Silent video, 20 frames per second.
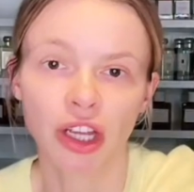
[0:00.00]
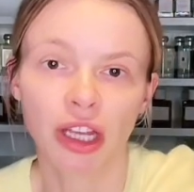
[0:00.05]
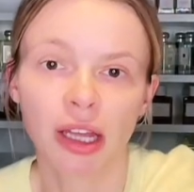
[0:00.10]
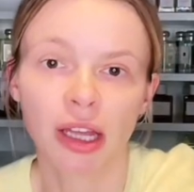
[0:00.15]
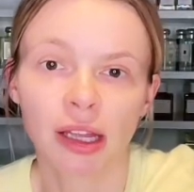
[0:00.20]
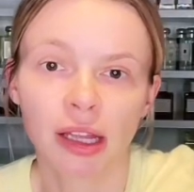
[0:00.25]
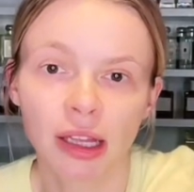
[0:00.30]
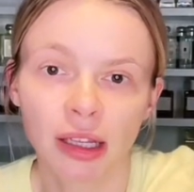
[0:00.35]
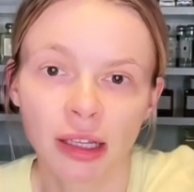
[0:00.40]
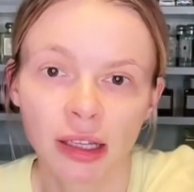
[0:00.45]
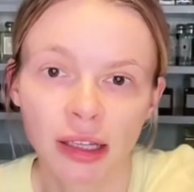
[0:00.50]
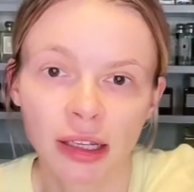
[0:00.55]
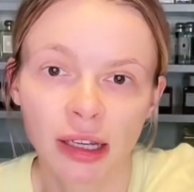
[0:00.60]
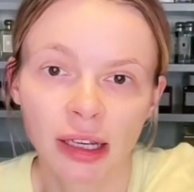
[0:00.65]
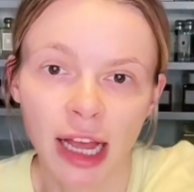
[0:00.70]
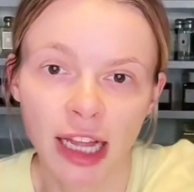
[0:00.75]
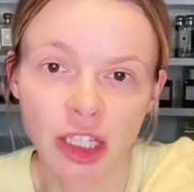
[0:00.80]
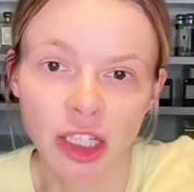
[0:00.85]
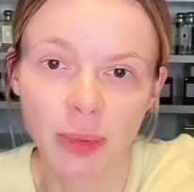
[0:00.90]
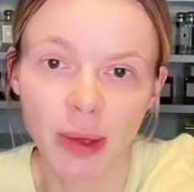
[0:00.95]
Także
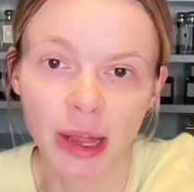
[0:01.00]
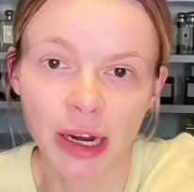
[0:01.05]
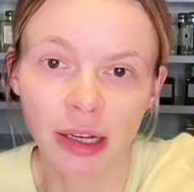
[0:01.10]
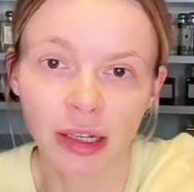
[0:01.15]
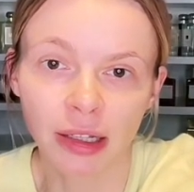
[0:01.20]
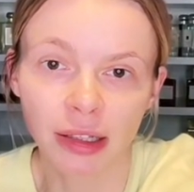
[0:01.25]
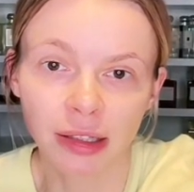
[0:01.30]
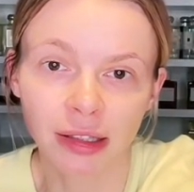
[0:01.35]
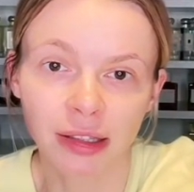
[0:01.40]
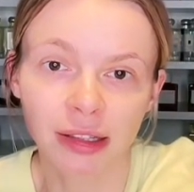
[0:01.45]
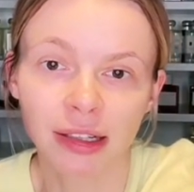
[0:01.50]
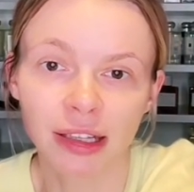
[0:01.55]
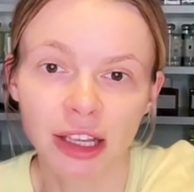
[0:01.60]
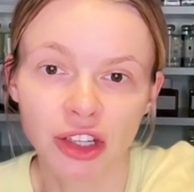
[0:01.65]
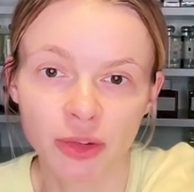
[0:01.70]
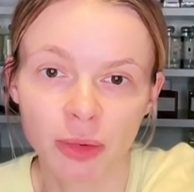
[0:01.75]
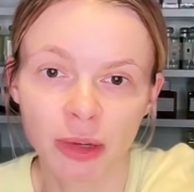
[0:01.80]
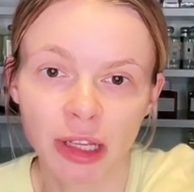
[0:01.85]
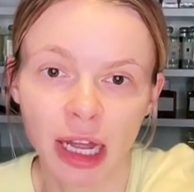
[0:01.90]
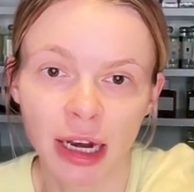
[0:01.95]
y, Kacper,
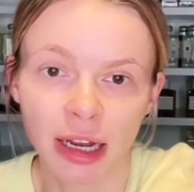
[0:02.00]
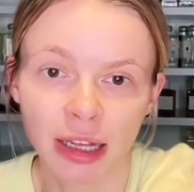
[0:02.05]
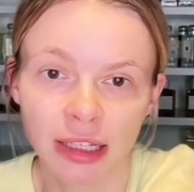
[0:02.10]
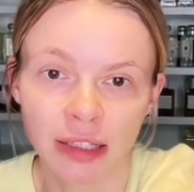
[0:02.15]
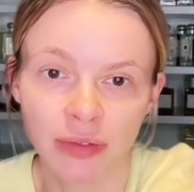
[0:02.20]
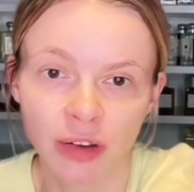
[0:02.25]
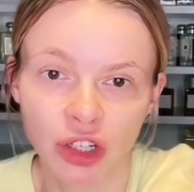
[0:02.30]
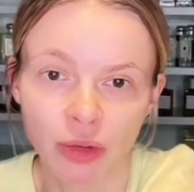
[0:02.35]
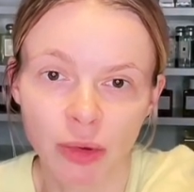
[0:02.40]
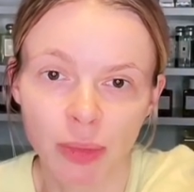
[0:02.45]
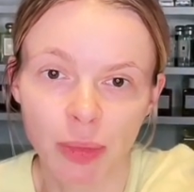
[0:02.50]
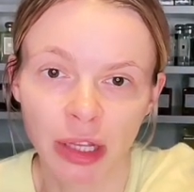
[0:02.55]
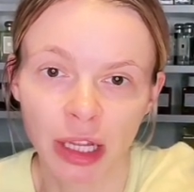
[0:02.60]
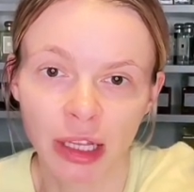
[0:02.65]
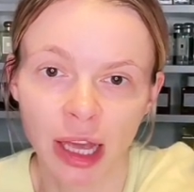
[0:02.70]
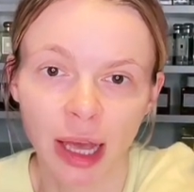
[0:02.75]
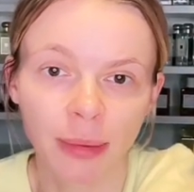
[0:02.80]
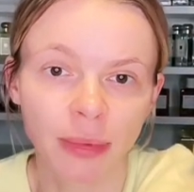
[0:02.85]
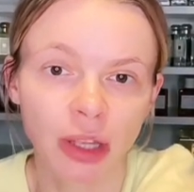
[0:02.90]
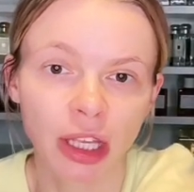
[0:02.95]
y, jedziemy dalej z
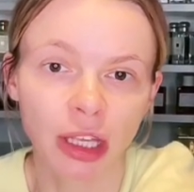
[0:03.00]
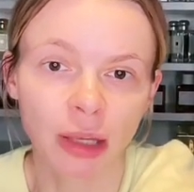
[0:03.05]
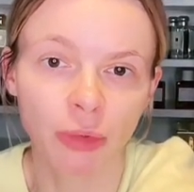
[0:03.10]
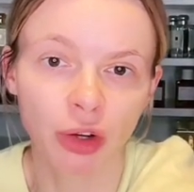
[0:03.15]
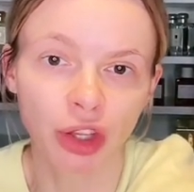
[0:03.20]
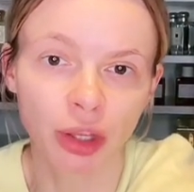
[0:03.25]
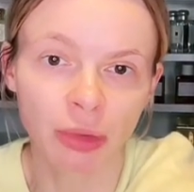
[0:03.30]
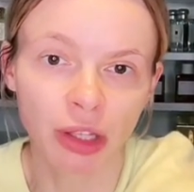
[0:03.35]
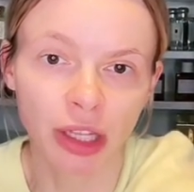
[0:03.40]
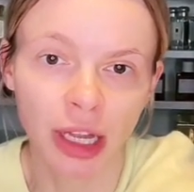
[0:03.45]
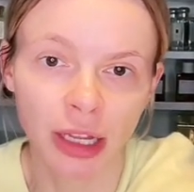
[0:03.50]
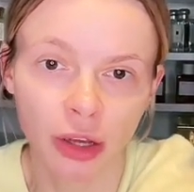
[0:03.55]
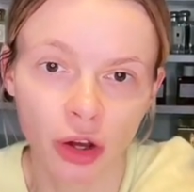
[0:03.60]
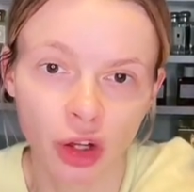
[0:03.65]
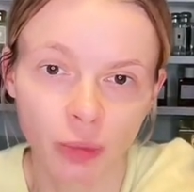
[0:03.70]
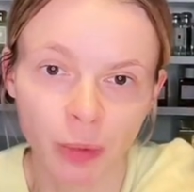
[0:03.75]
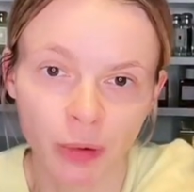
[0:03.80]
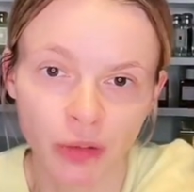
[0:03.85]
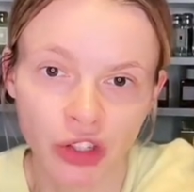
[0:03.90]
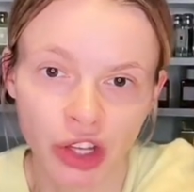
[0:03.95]
waszymi pytaniami i
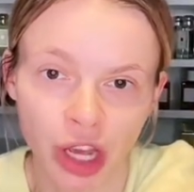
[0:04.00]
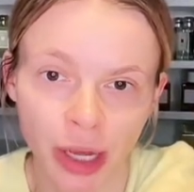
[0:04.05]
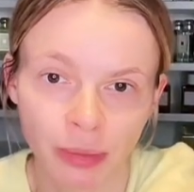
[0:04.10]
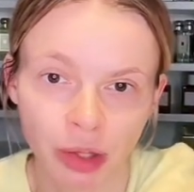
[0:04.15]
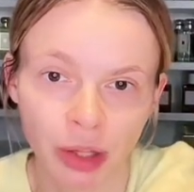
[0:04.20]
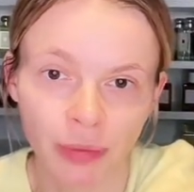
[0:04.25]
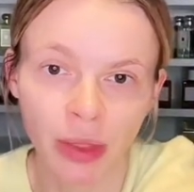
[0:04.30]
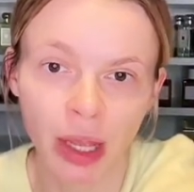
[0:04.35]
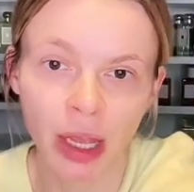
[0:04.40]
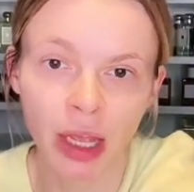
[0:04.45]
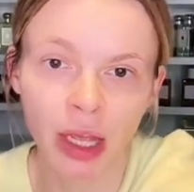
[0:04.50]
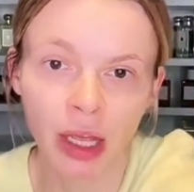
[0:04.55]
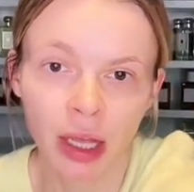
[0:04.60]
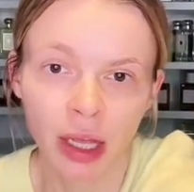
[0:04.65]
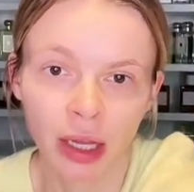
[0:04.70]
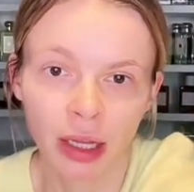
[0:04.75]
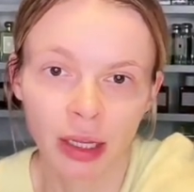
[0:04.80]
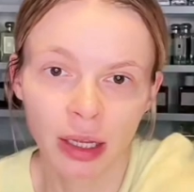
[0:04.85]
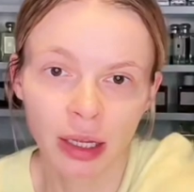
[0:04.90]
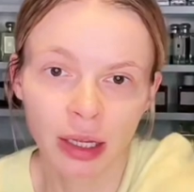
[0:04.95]
moimi na nie odpowiedziami.
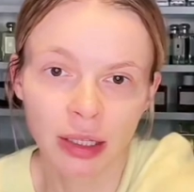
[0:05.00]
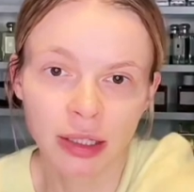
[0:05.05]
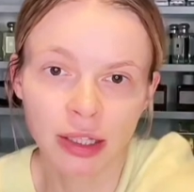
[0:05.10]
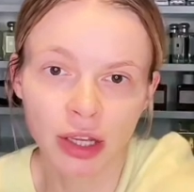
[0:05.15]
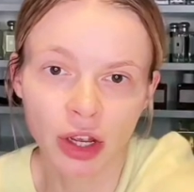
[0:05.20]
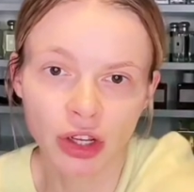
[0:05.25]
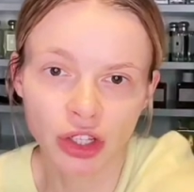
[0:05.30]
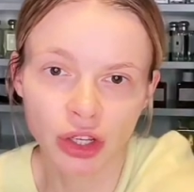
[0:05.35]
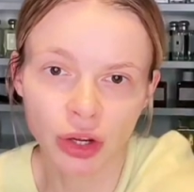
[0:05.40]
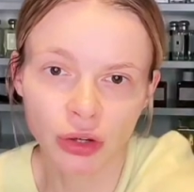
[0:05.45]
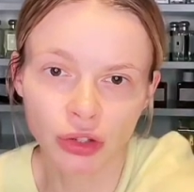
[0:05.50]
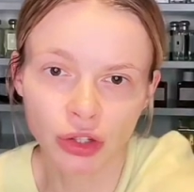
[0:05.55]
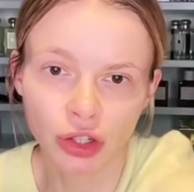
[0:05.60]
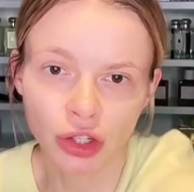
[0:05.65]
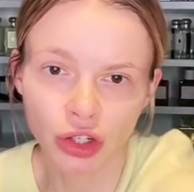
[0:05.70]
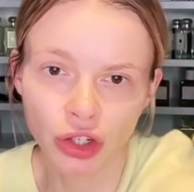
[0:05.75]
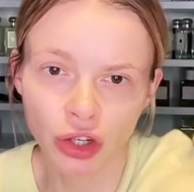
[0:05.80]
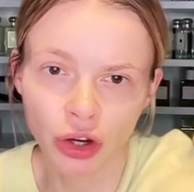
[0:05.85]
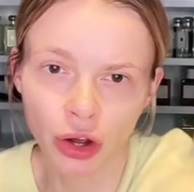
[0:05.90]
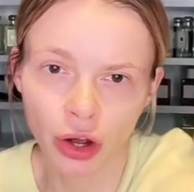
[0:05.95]
Co
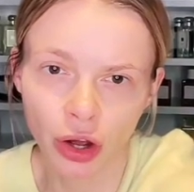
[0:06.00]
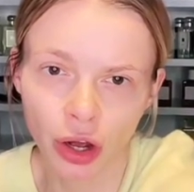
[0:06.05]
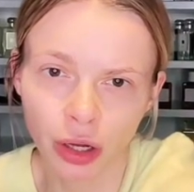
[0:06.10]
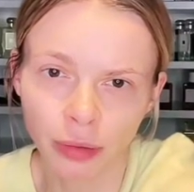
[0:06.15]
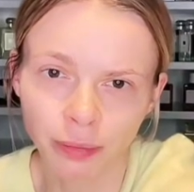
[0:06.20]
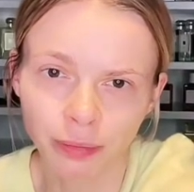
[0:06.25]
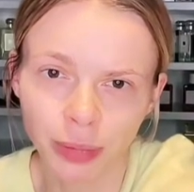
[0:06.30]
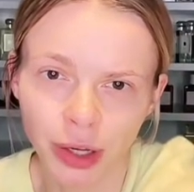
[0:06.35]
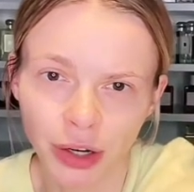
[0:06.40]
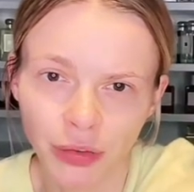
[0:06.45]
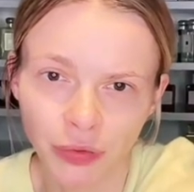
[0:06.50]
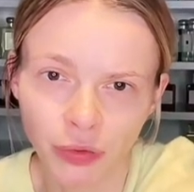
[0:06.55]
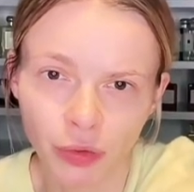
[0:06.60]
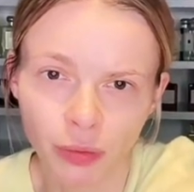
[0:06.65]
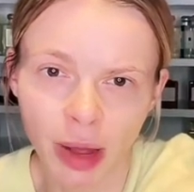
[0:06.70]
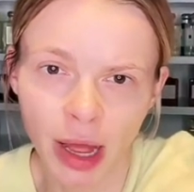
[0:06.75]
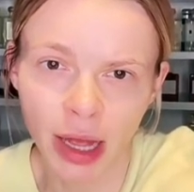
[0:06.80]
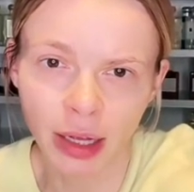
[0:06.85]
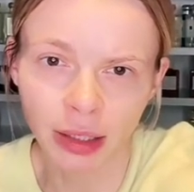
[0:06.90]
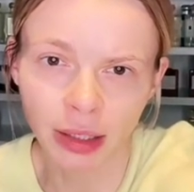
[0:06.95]
sądzisz o
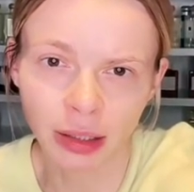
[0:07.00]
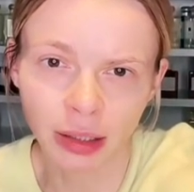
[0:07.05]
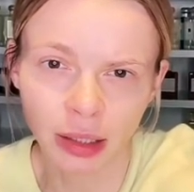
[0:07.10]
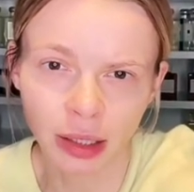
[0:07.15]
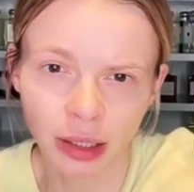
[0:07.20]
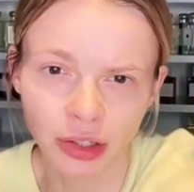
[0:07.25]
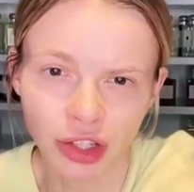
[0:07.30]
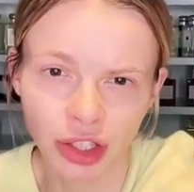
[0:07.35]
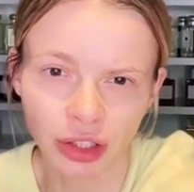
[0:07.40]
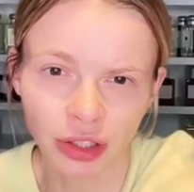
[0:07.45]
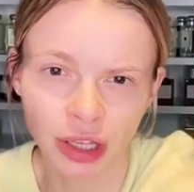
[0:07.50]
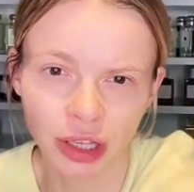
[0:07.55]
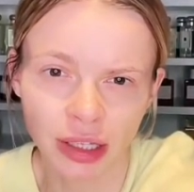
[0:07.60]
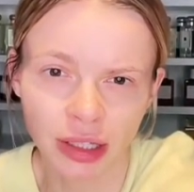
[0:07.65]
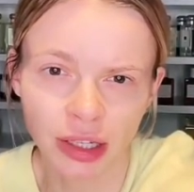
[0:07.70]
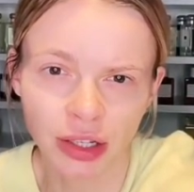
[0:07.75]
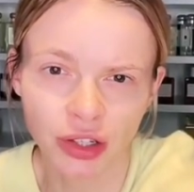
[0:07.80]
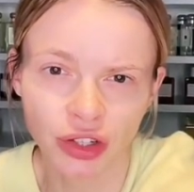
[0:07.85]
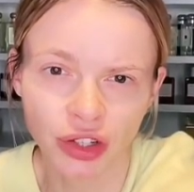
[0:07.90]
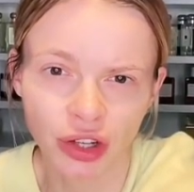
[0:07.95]
perfumach?
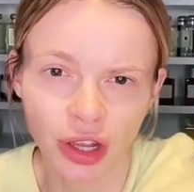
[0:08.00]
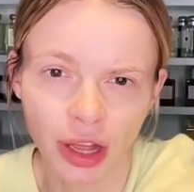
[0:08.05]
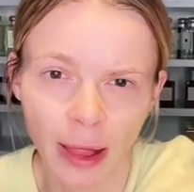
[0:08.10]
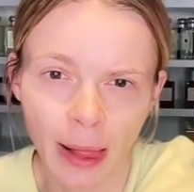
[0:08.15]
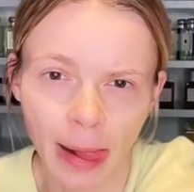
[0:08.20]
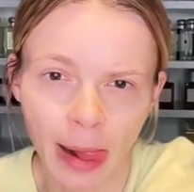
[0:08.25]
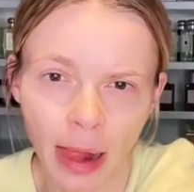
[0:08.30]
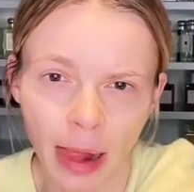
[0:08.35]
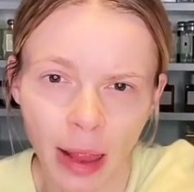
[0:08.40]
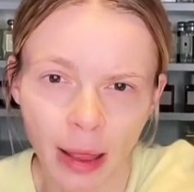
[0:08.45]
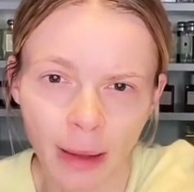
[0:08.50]
Gdzie ty jesteś?